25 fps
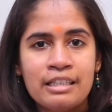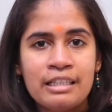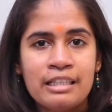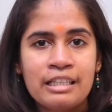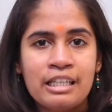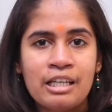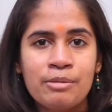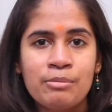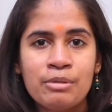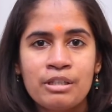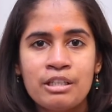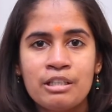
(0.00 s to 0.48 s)
ఈ
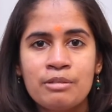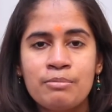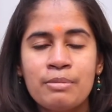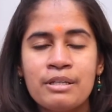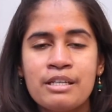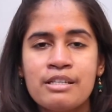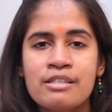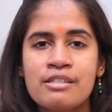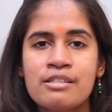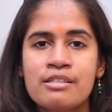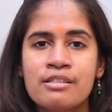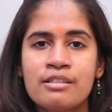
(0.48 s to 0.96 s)
కెమికల్
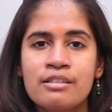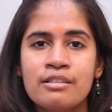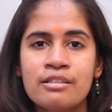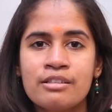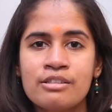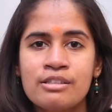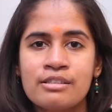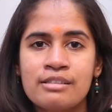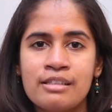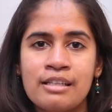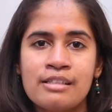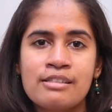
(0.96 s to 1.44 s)
బేస్డ్
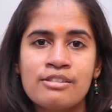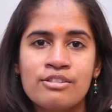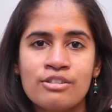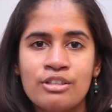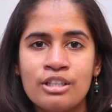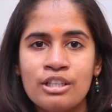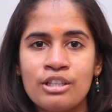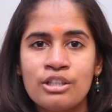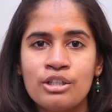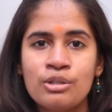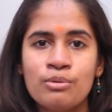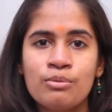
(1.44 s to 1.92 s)
సన్
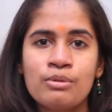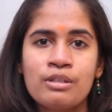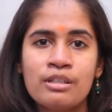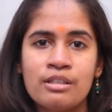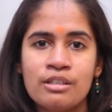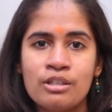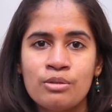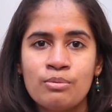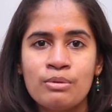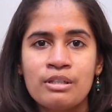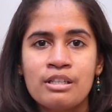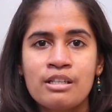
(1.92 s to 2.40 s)
స్క్రీన్
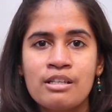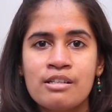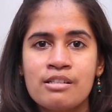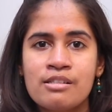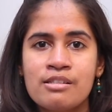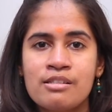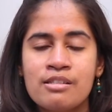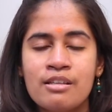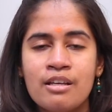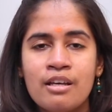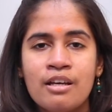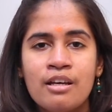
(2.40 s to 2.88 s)
యూవి
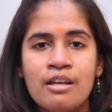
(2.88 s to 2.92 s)
రేస్